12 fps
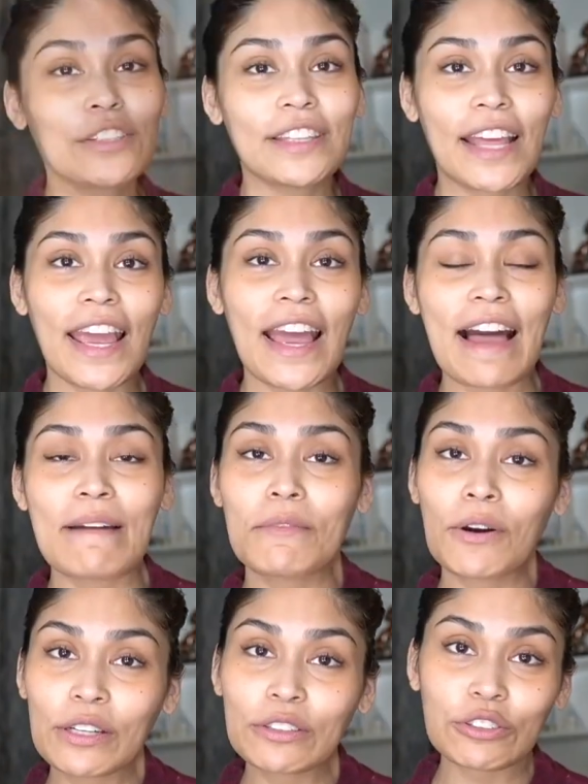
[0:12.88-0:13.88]
Today
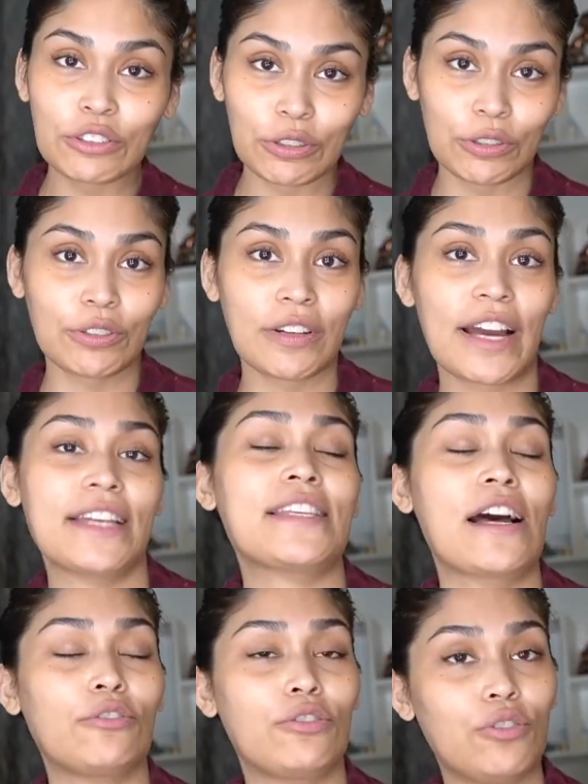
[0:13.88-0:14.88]
I'm going to show you
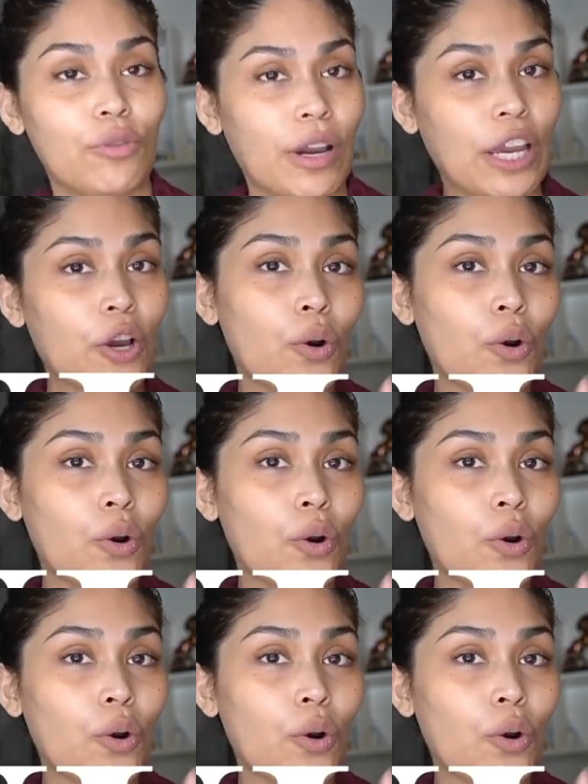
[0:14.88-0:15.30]
guys how to do a